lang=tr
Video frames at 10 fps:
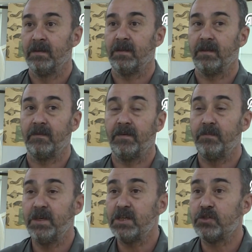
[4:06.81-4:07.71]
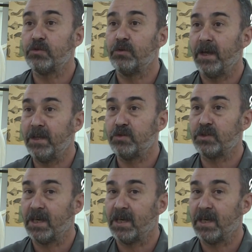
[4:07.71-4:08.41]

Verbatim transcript: E, ve birçoğu henüz